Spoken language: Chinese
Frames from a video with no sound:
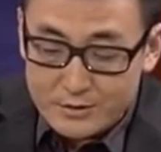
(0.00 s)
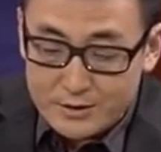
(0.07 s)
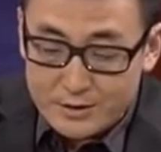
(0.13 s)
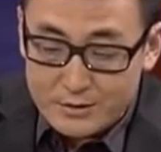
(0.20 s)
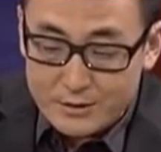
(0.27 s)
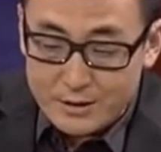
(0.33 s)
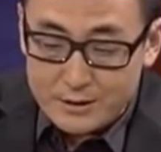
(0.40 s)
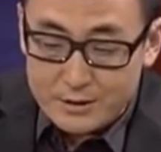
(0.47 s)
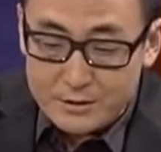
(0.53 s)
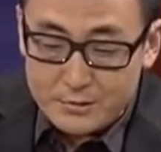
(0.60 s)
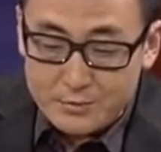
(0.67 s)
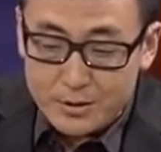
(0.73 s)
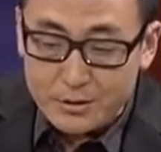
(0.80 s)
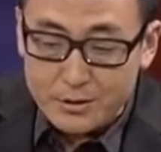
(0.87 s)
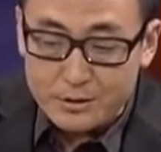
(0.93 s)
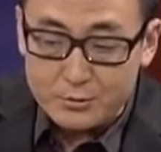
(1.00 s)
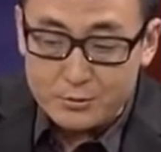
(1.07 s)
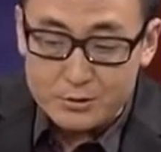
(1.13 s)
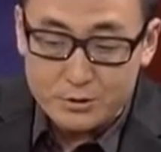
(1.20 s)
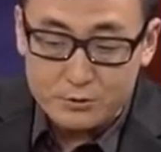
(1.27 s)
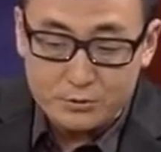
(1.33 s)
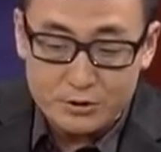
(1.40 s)
现在已经没人
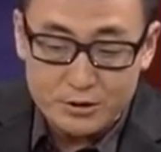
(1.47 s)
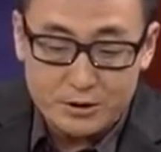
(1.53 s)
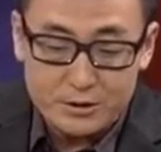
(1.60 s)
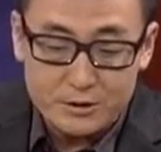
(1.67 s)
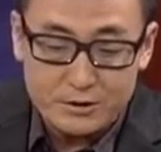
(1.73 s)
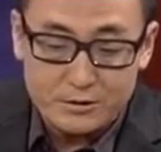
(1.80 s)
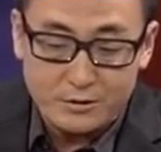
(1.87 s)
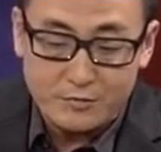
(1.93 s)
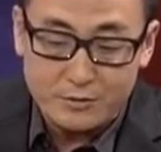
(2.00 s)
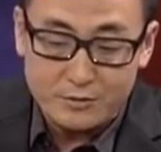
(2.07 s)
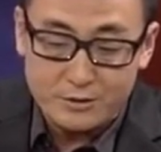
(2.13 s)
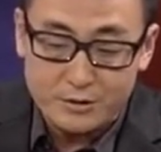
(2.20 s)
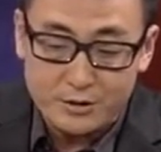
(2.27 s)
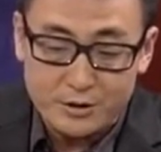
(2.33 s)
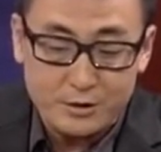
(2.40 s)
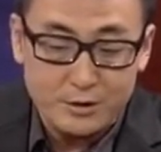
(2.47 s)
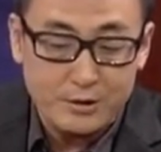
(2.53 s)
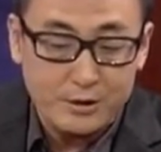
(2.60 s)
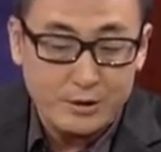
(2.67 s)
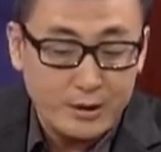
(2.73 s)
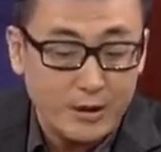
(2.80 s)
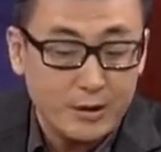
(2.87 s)
用这种写信的方式跟
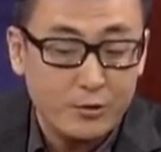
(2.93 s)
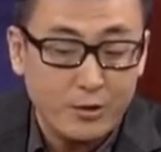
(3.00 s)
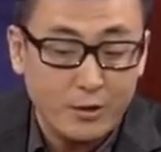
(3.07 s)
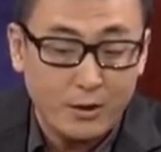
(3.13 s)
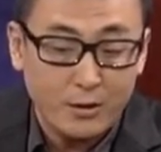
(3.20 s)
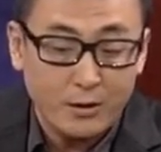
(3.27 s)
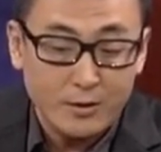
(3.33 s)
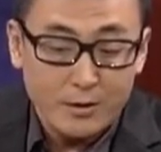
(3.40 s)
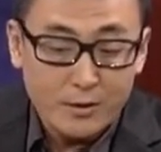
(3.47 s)
你联络了。